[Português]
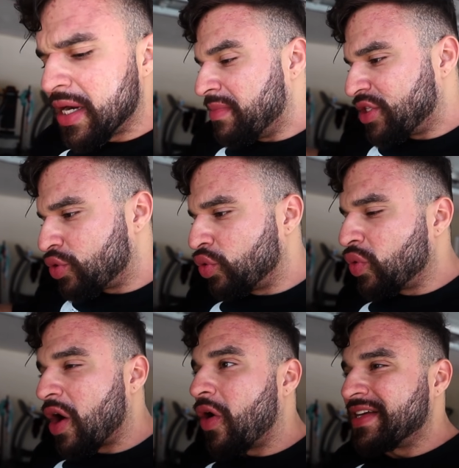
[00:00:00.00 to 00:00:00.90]
A minha
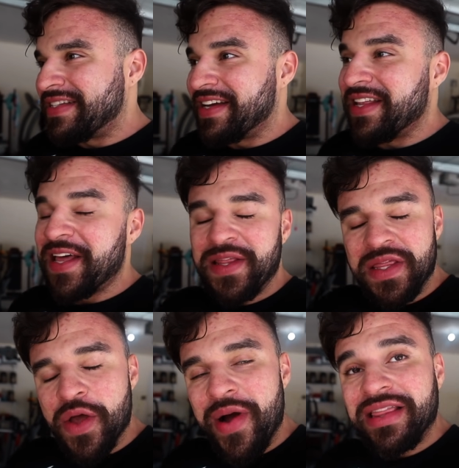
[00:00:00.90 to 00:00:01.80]
estrutura óssea, ela ela
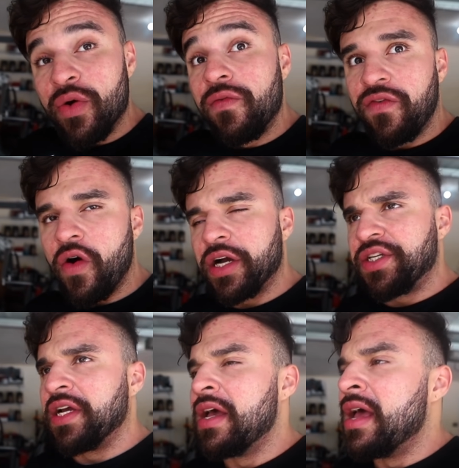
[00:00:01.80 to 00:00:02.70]
não é tão forte.